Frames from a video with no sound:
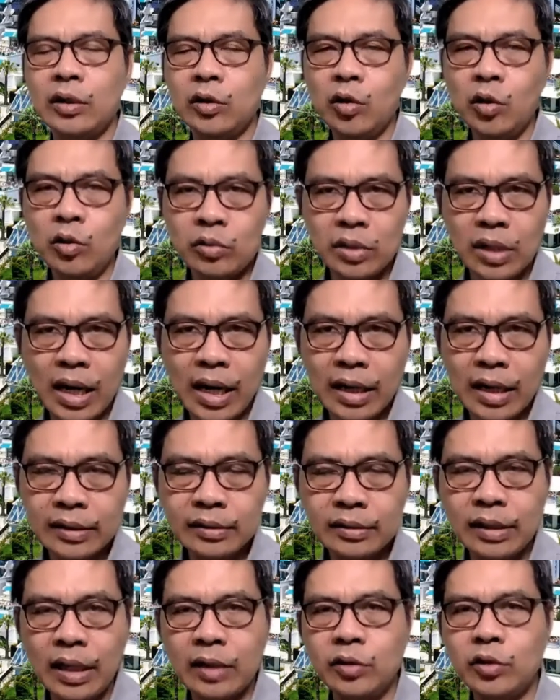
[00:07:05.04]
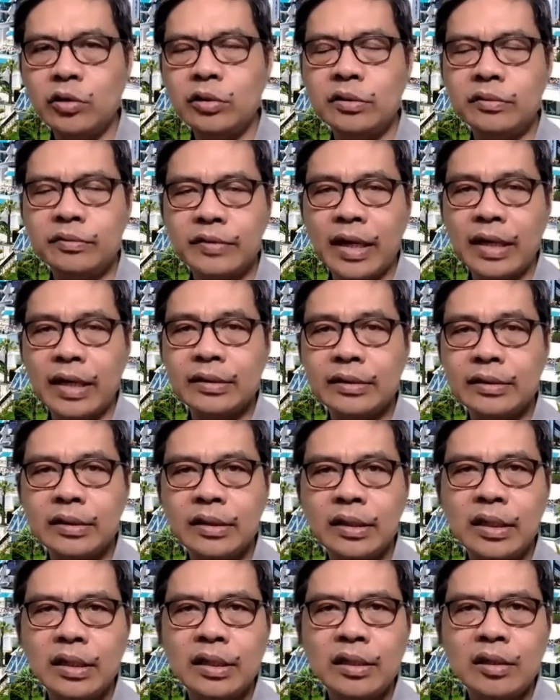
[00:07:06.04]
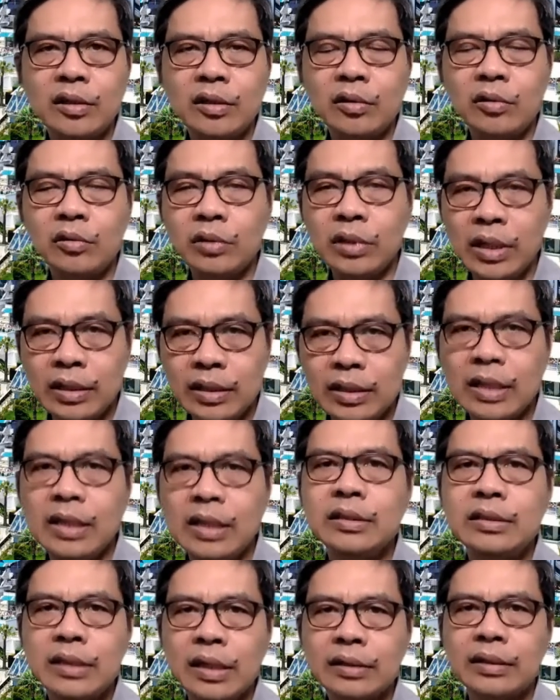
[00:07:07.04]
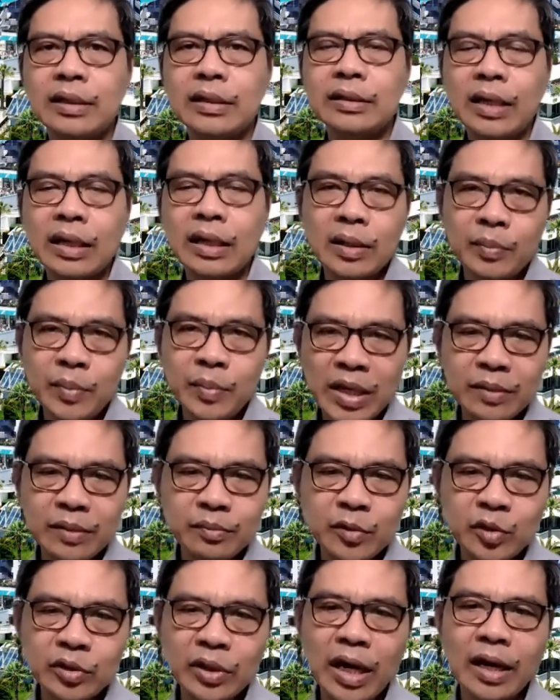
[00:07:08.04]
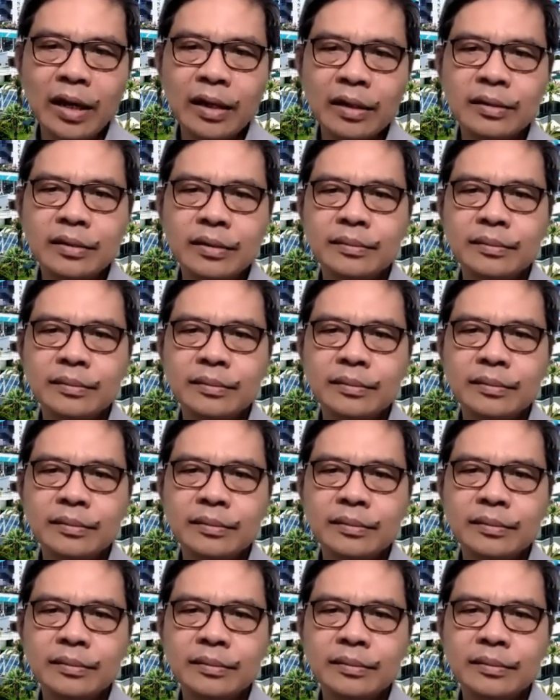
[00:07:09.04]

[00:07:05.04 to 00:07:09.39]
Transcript: I know God, I know the Father, kung hindi siya tatanggapin muna.